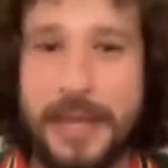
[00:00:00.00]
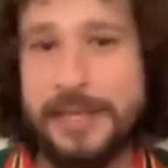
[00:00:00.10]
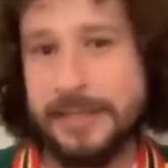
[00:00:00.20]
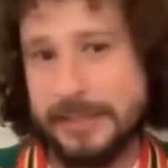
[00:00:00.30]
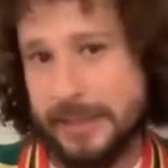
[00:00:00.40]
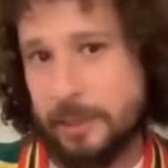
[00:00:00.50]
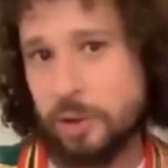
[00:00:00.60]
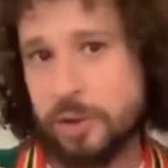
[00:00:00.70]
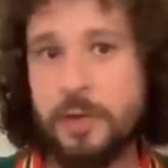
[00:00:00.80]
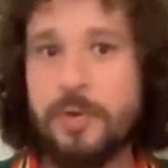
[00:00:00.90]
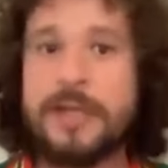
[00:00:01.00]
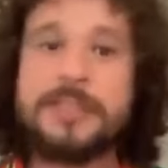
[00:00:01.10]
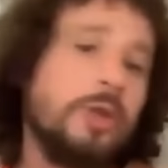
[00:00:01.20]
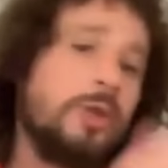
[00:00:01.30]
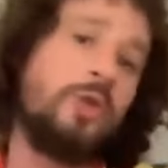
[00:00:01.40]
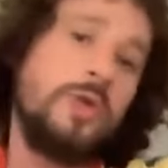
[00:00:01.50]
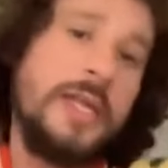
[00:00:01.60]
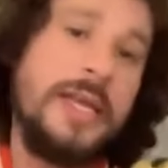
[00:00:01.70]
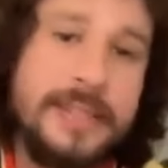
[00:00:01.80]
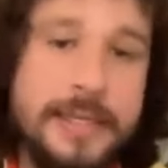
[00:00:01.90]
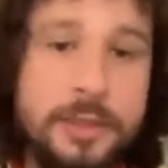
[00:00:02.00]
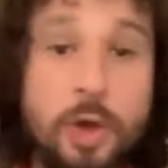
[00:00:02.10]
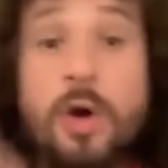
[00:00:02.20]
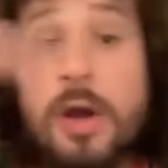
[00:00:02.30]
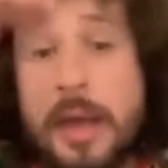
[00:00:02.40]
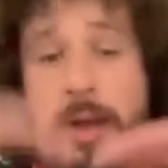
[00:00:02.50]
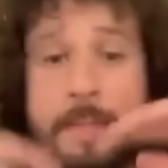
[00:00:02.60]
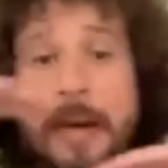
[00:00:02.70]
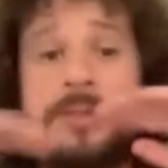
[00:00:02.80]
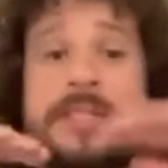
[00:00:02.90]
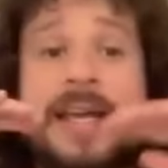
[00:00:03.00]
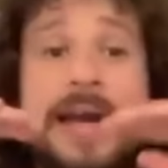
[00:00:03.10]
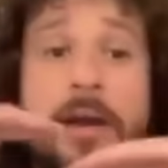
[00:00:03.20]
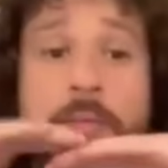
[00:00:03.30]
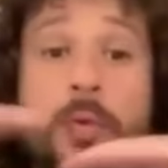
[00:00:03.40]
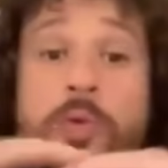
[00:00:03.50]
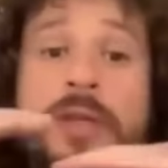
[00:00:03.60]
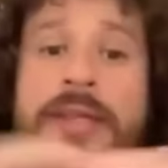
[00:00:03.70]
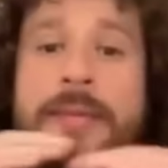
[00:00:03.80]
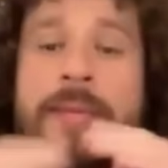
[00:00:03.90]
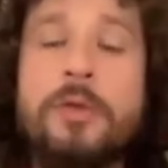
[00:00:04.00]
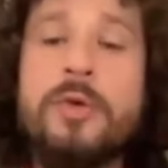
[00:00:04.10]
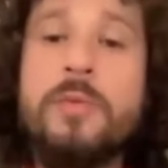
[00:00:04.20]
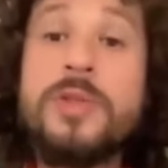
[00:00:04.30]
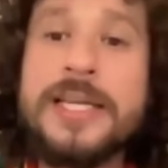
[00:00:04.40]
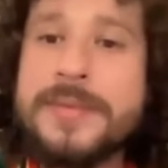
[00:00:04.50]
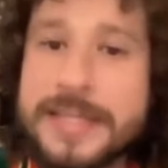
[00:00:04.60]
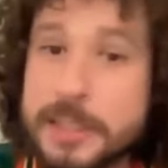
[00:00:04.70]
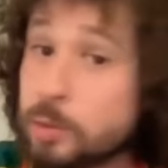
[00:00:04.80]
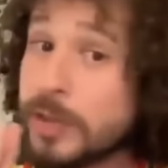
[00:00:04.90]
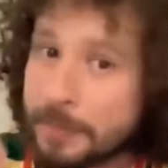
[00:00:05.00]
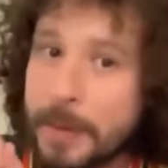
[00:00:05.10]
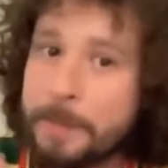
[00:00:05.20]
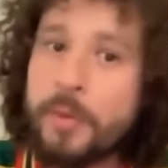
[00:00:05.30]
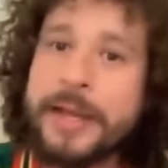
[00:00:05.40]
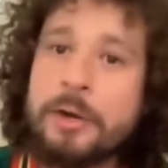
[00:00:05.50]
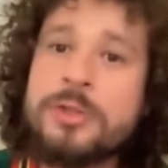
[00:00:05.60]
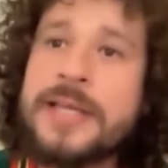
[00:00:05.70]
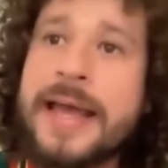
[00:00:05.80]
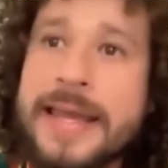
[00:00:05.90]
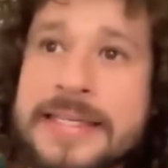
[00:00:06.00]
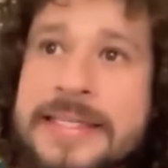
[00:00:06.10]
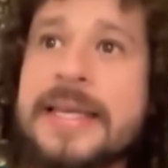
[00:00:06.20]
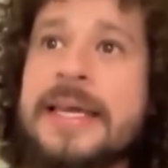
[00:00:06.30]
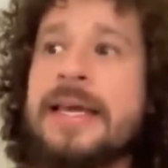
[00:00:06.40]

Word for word: Es decir, yo tengo esto, tú tienes esto, vamos a llegar a un punto intermedio. Y muchas veces un arma poderosa es